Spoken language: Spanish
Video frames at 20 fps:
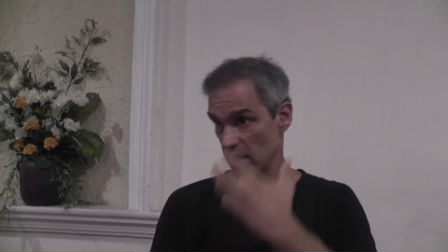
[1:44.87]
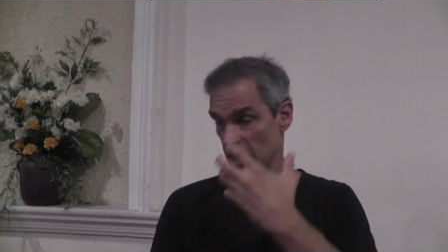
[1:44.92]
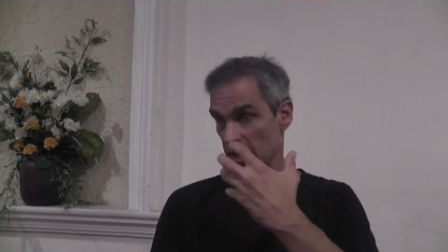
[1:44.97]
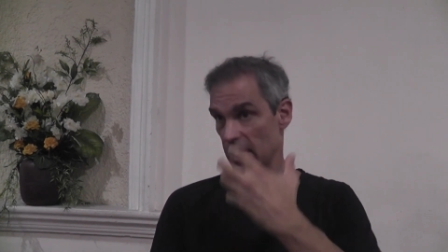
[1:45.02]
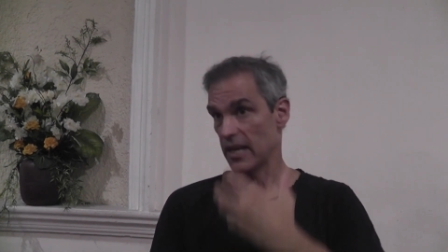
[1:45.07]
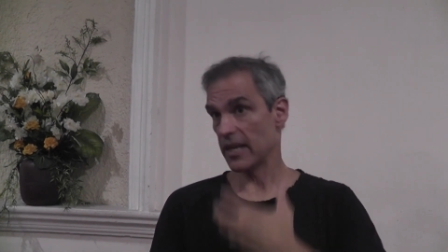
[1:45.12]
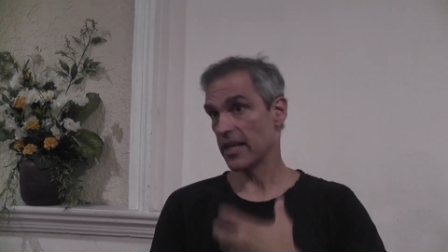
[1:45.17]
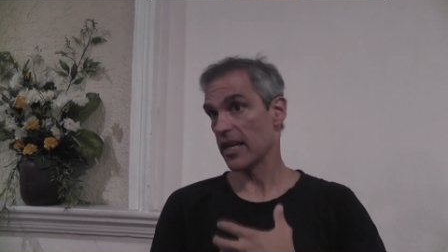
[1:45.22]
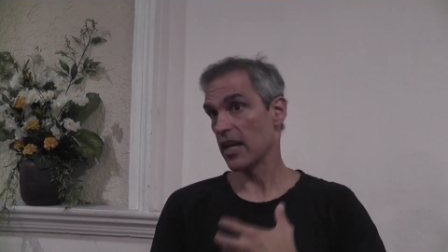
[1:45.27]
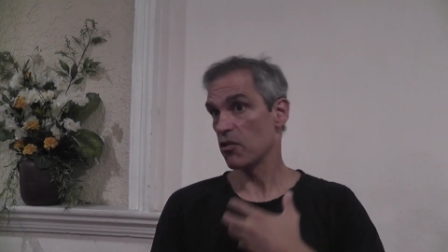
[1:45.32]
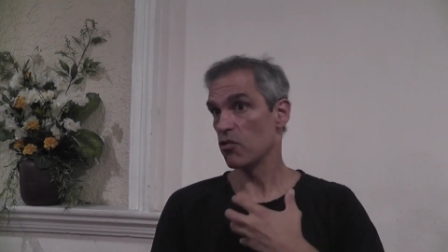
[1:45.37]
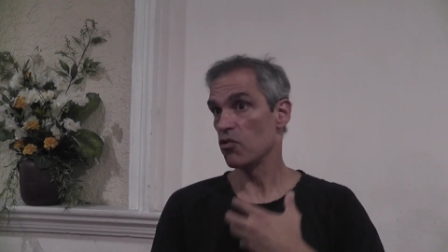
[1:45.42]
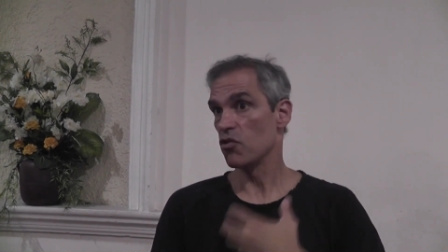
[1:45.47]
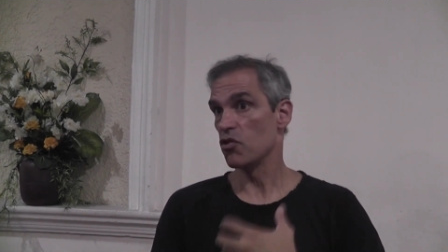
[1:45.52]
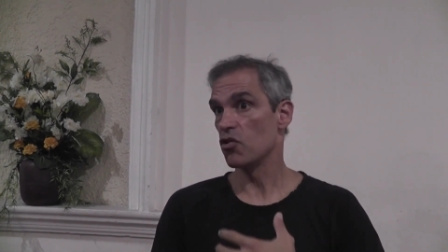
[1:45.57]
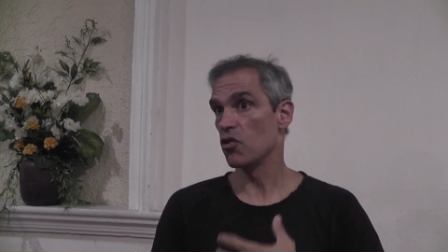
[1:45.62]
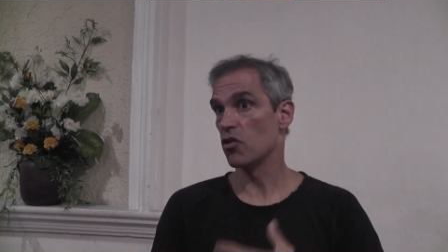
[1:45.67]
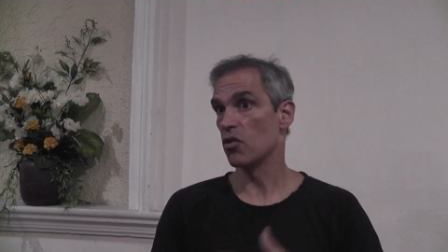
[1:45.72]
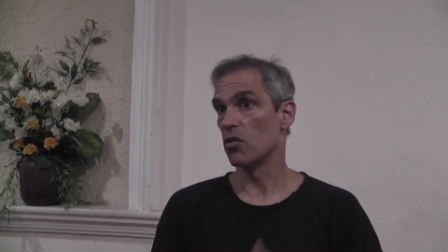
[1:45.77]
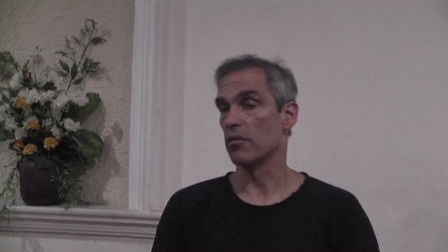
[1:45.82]
de creer que hay
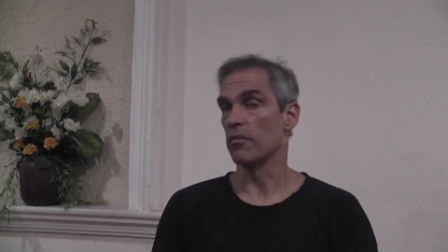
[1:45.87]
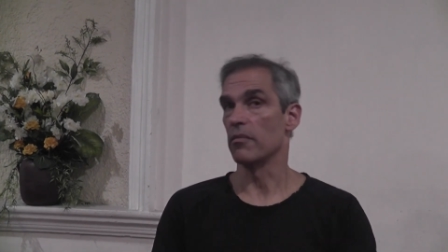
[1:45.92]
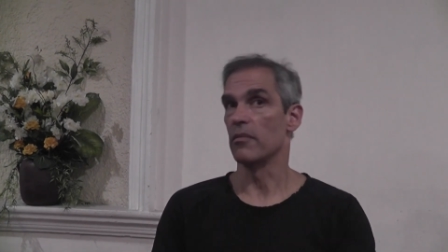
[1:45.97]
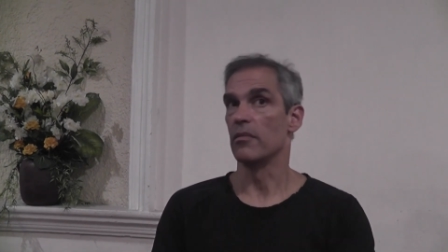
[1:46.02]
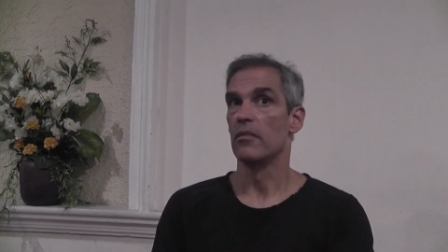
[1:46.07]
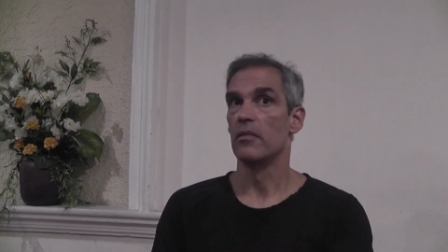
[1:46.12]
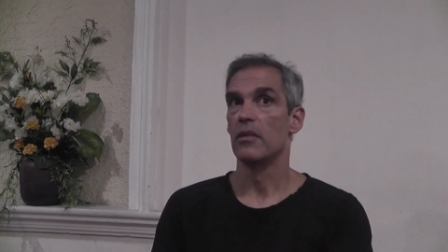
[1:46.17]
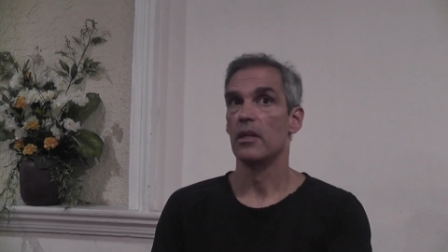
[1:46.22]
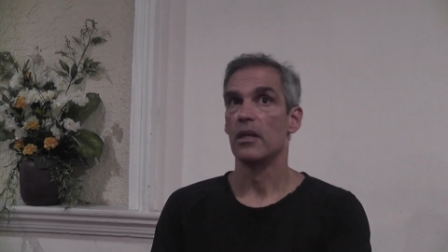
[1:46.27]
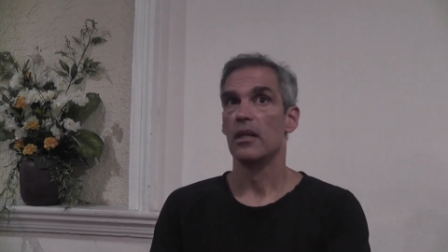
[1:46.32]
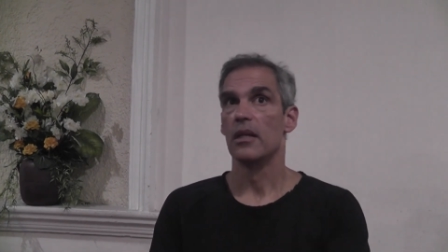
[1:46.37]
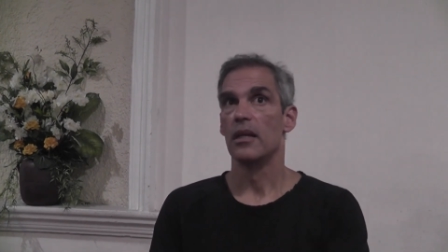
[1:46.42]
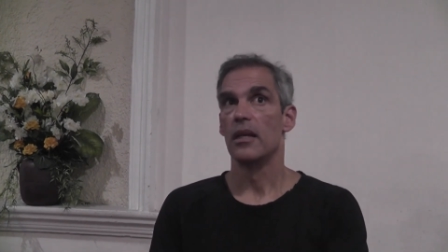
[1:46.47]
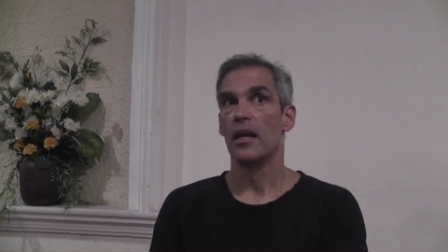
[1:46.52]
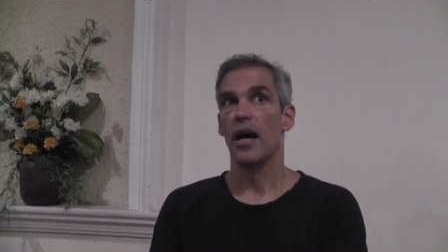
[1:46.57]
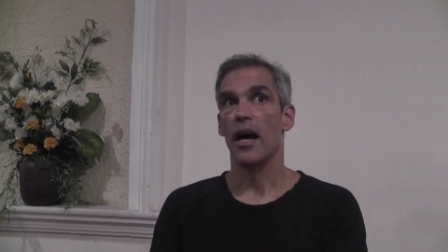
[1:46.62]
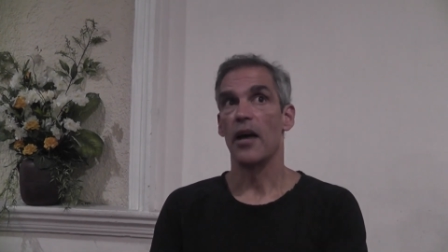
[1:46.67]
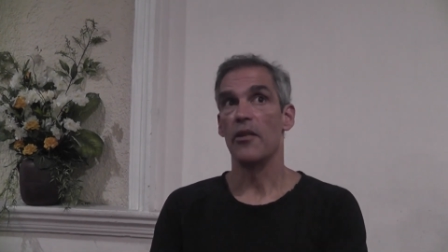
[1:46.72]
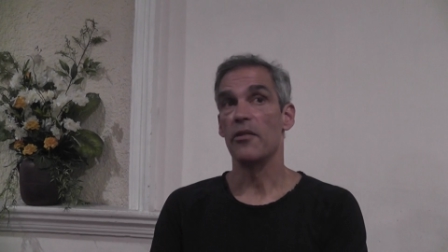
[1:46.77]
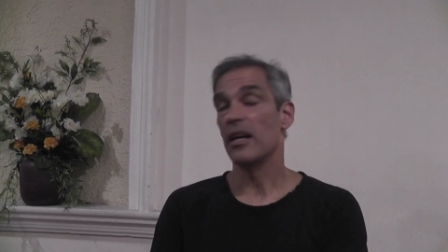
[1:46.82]
un yo,
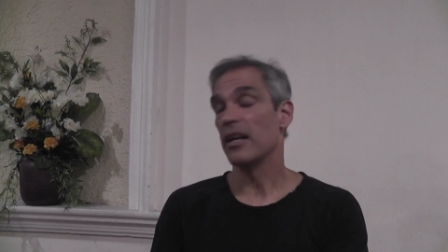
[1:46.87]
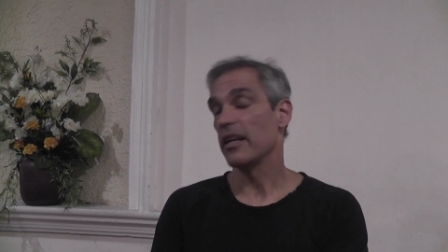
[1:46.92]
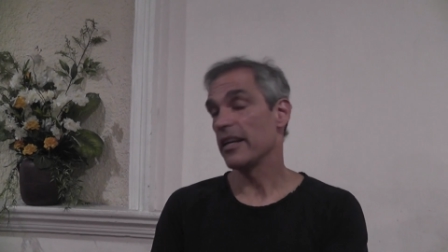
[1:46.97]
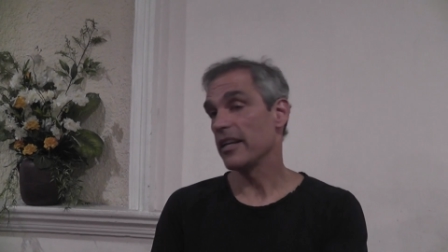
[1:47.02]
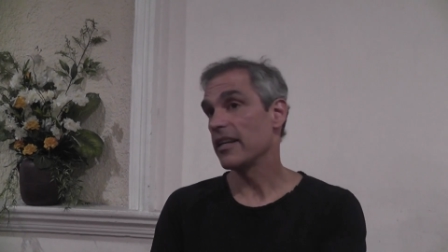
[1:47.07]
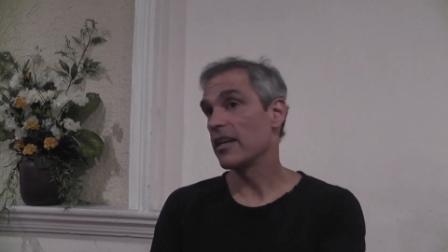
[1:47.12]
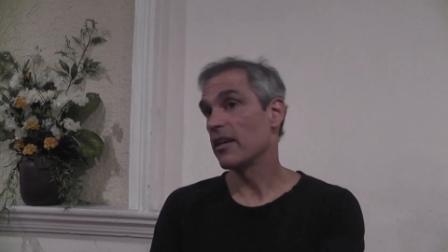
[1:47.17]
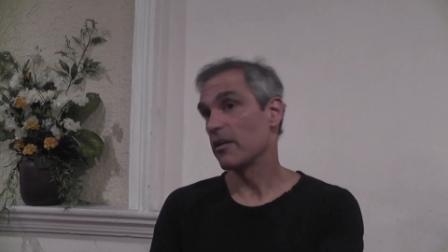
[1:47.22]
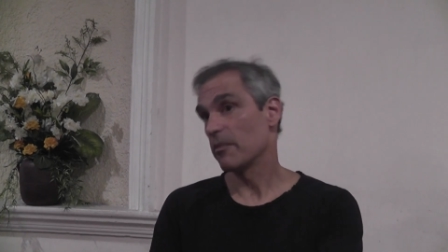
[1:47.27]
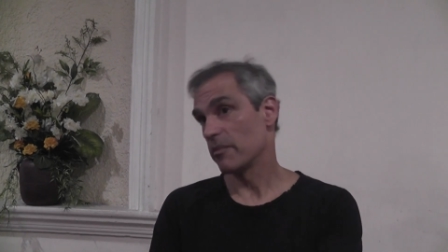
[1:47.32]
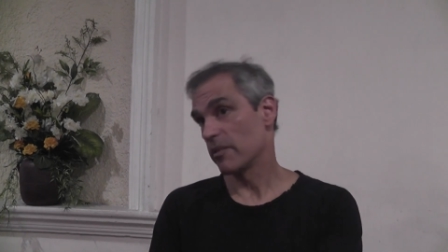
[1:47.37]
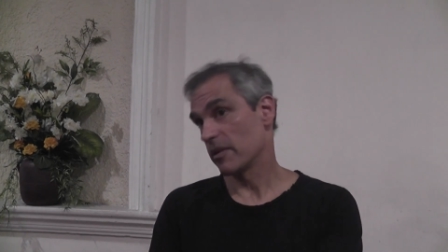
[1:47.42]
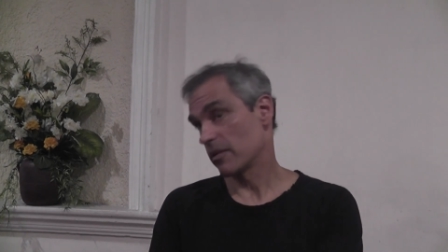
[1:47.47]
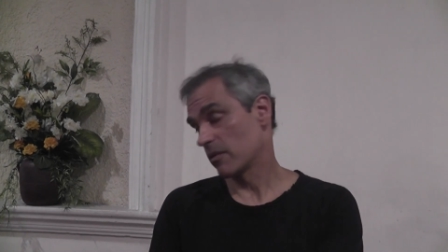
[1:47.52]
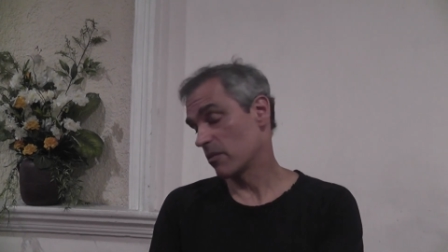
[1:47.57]
hay una línea